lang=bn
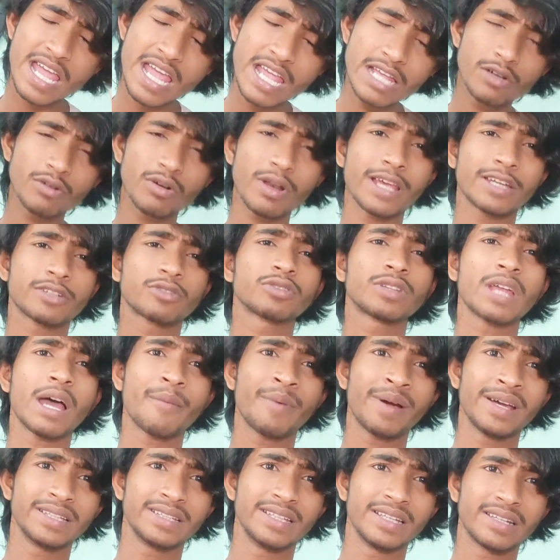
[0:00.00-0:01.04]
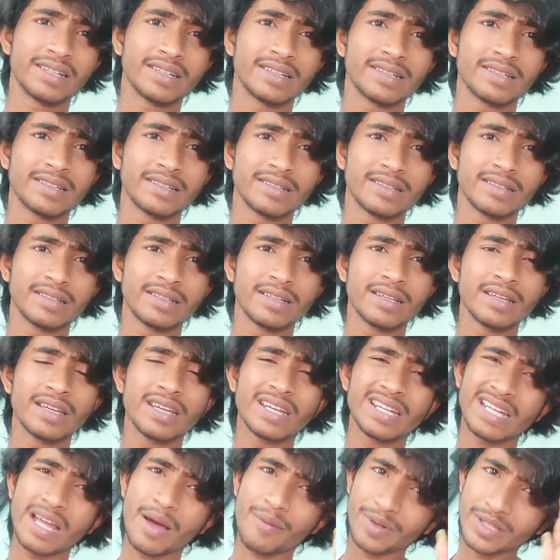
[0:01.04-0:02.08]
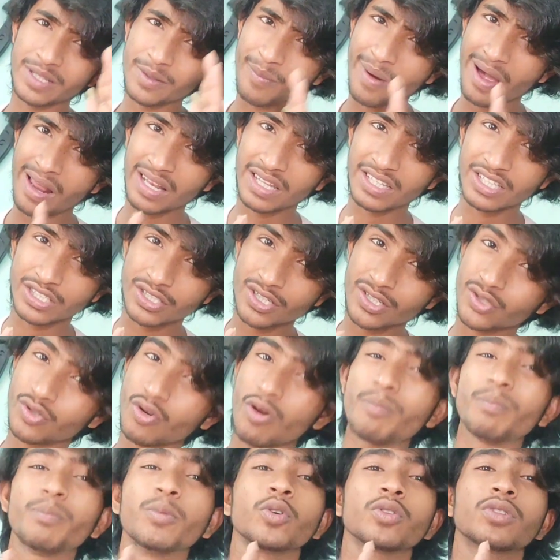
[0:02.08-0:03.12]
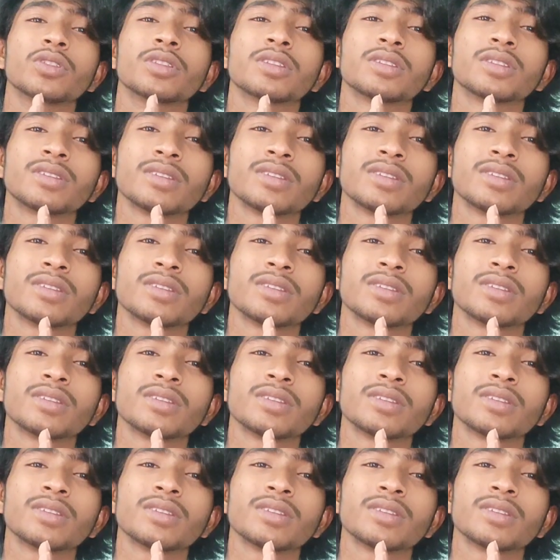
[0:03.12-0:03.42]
এইগুলো একটু থামায় দেন এটা আমাদের বাংলাদেশের সম্পদ